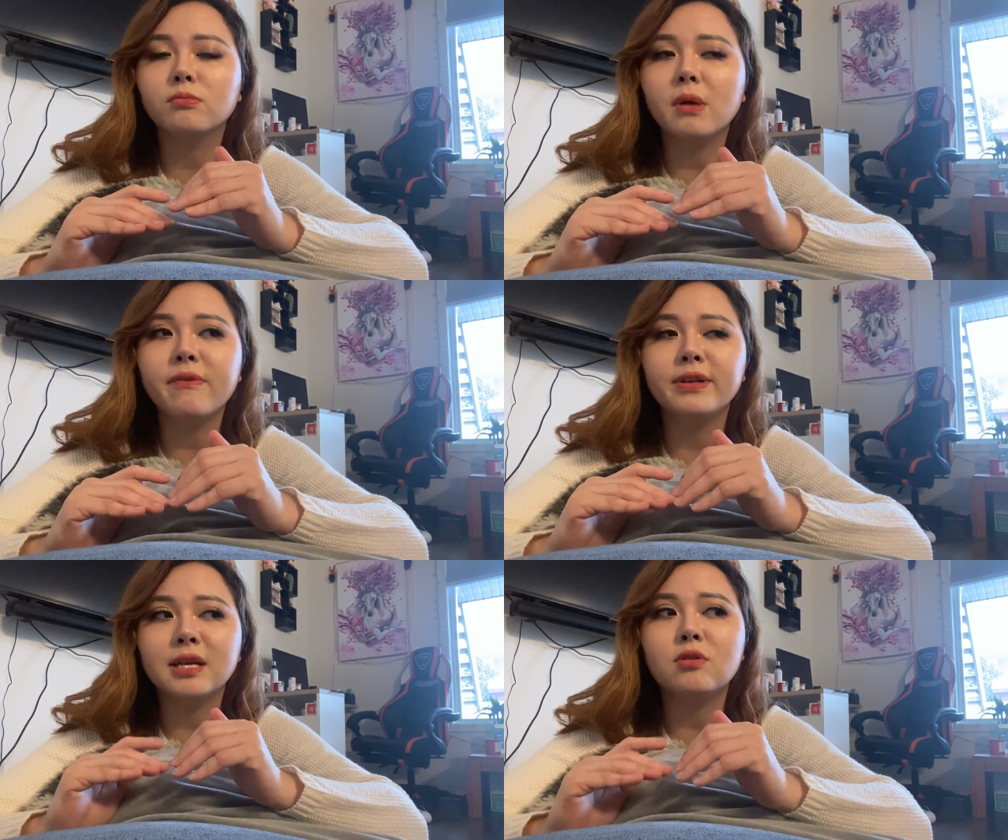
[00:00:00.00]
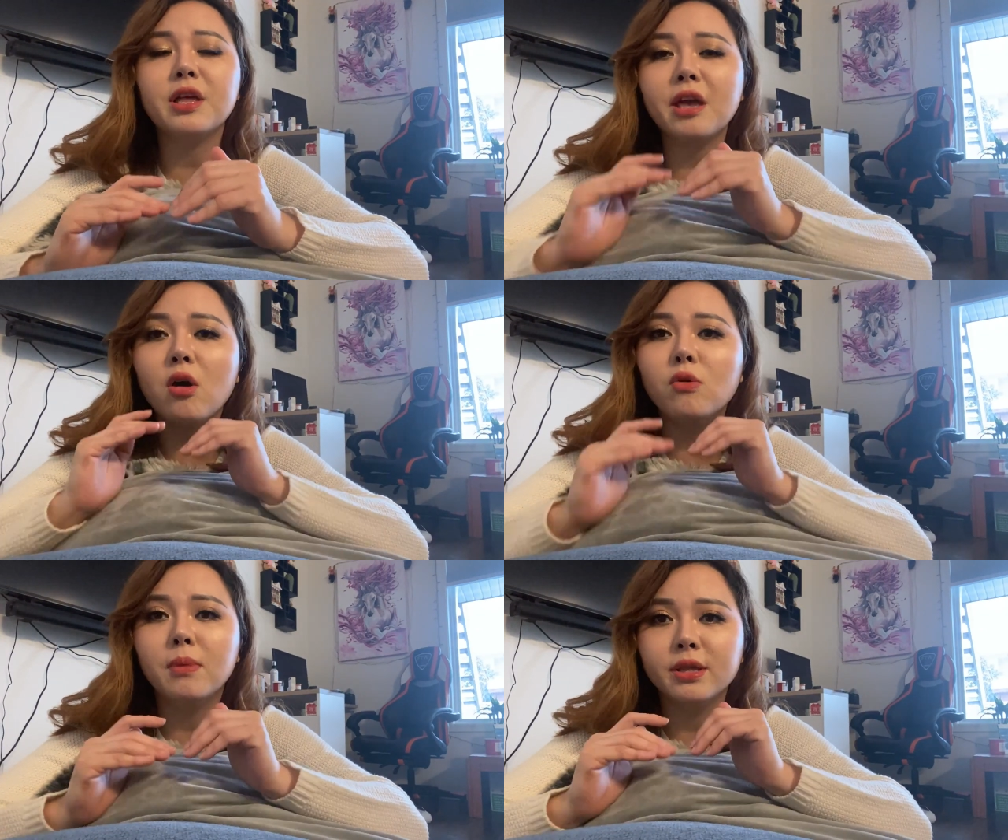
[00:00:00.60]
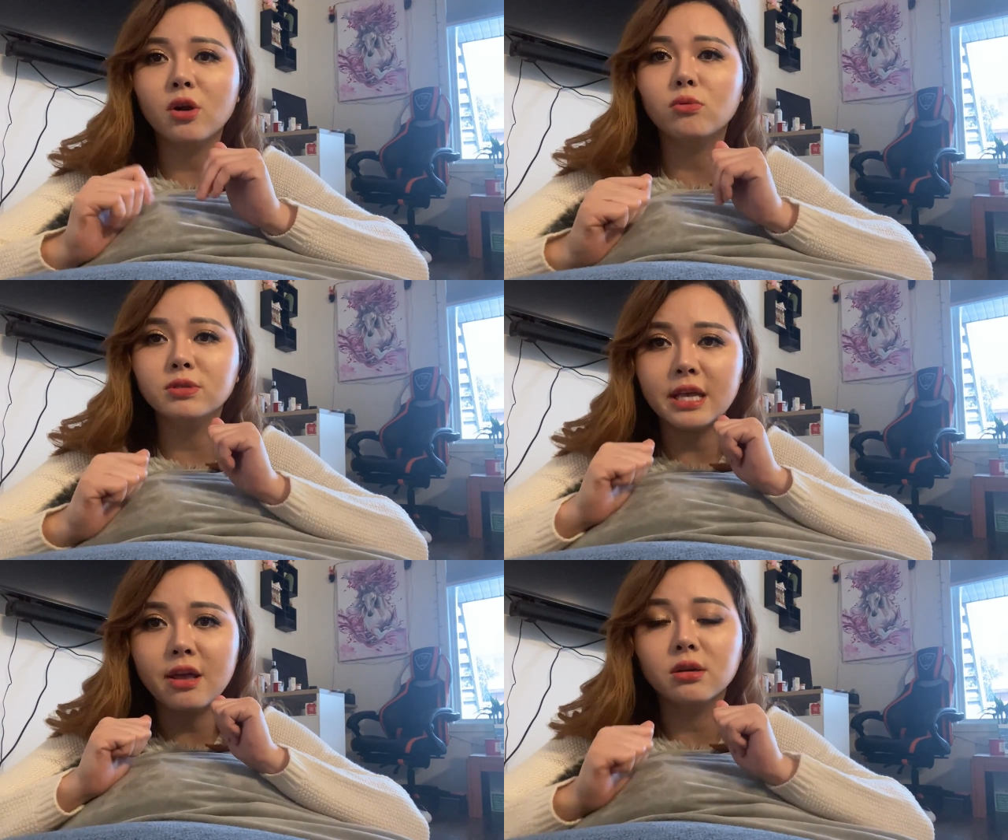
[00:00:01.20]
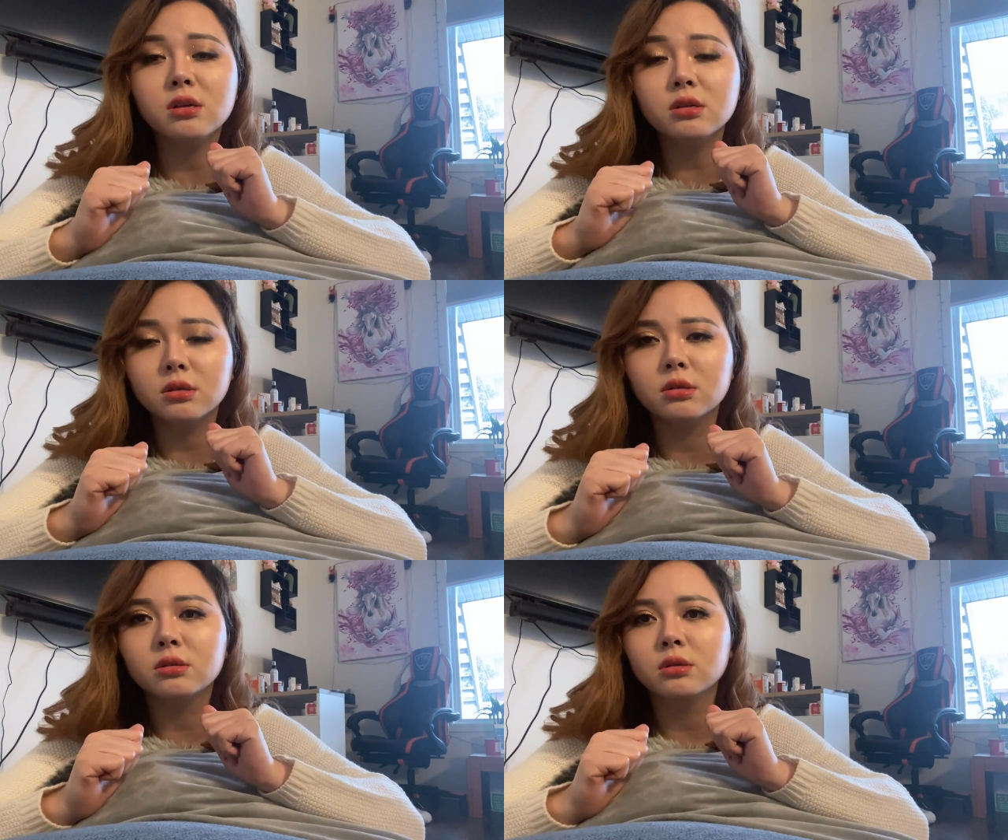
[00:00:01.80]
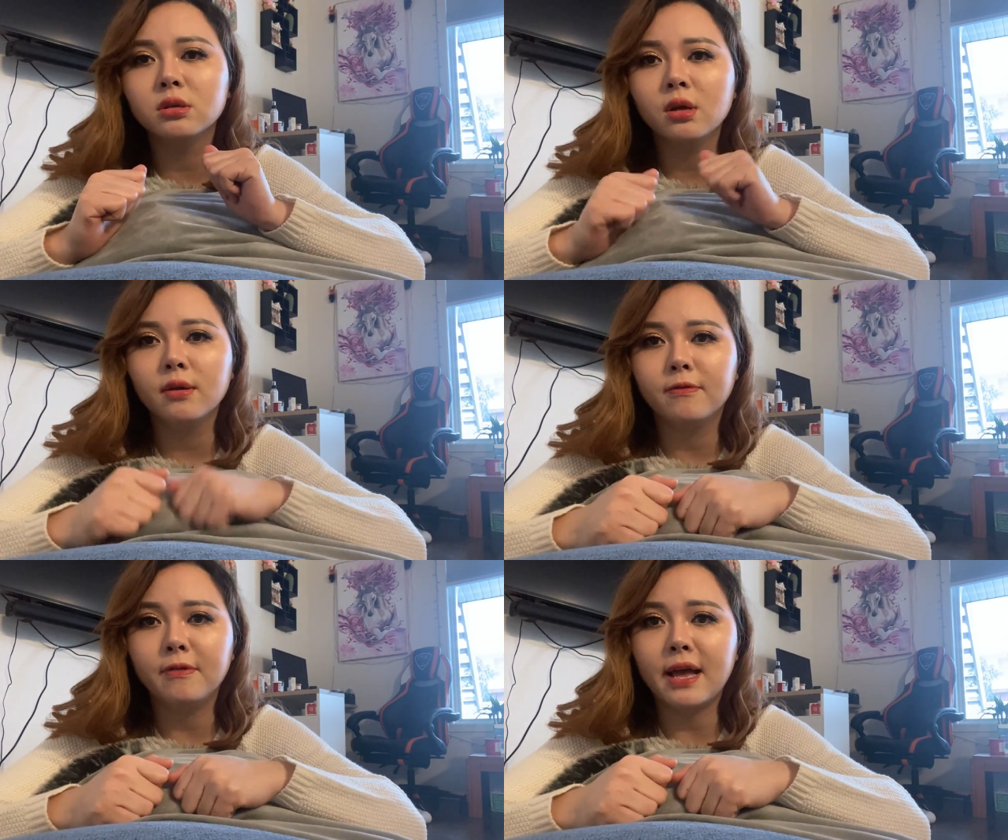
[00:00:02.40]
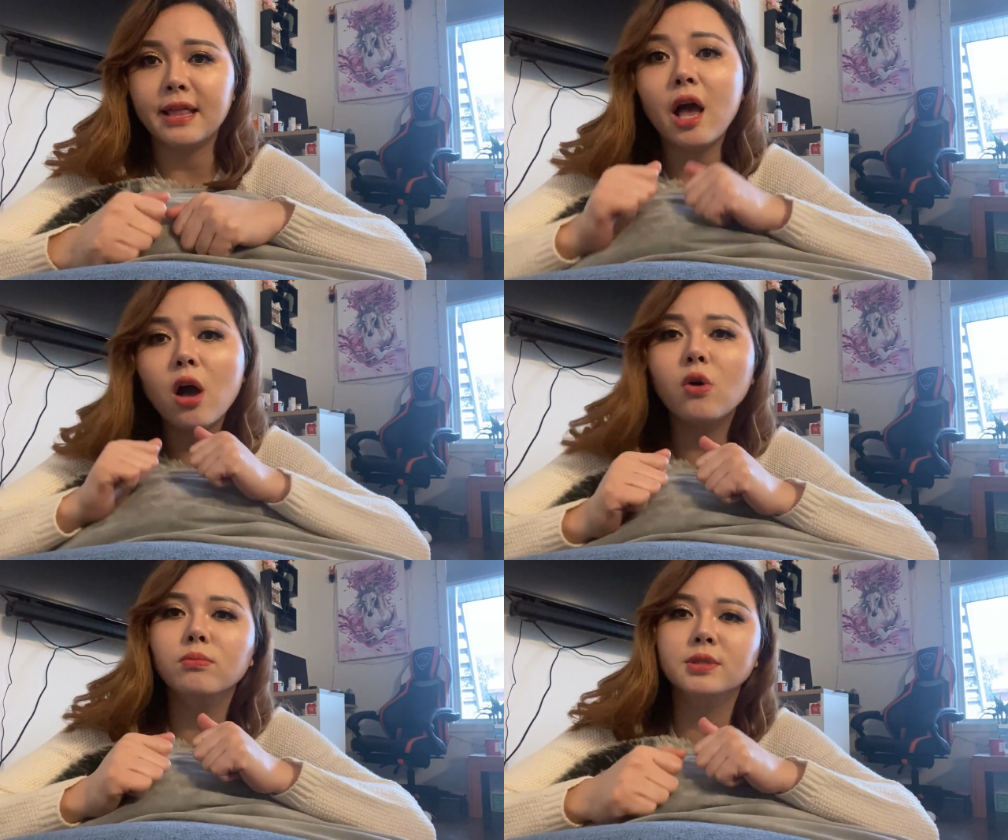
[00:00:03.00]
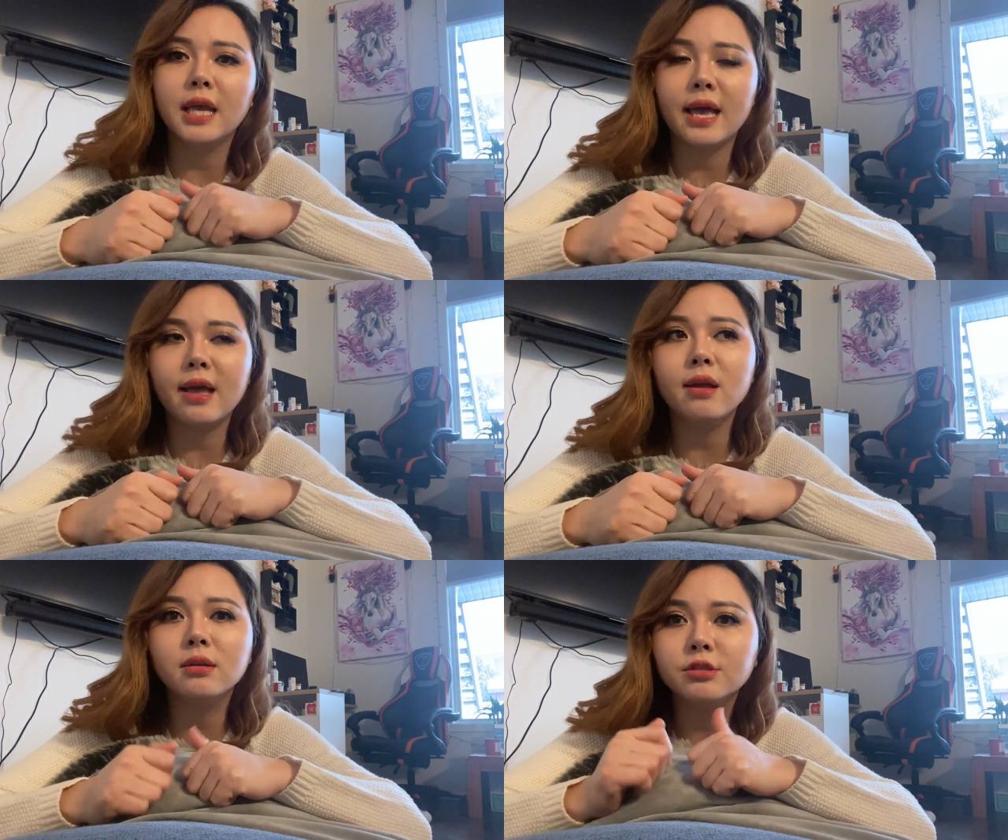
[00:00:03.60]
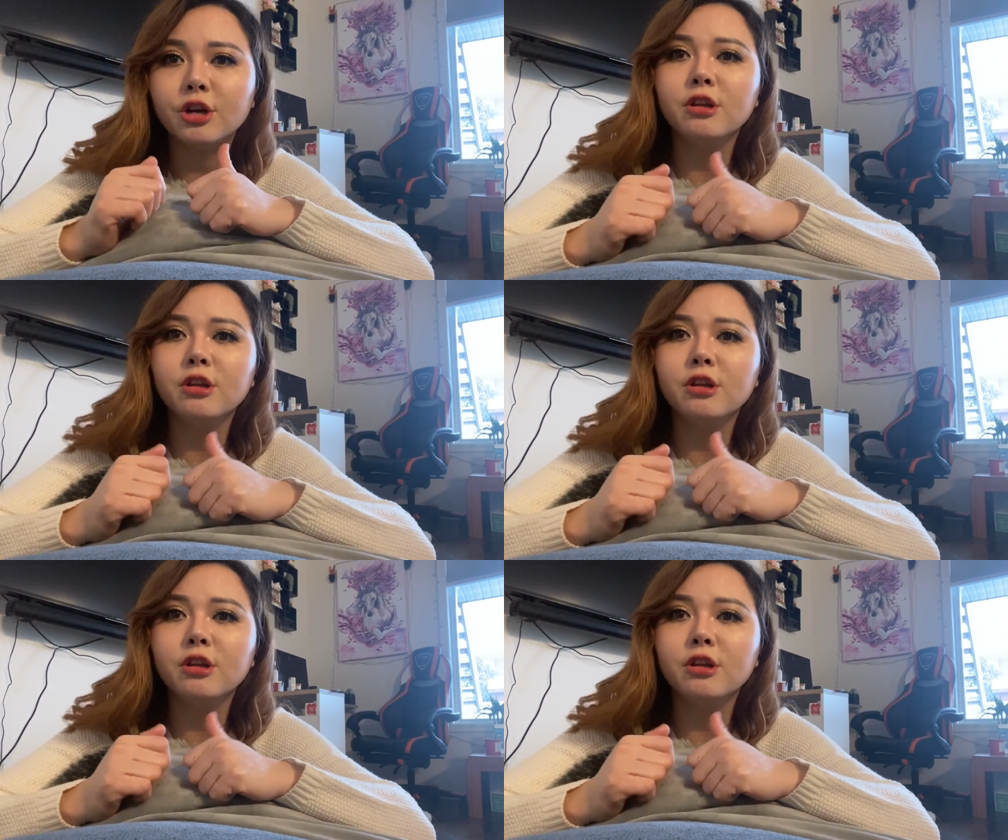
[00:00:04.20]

Bởi vì sau đó chó của mình nó cũng sẽ nhận thức được và nó cũng sẽ trở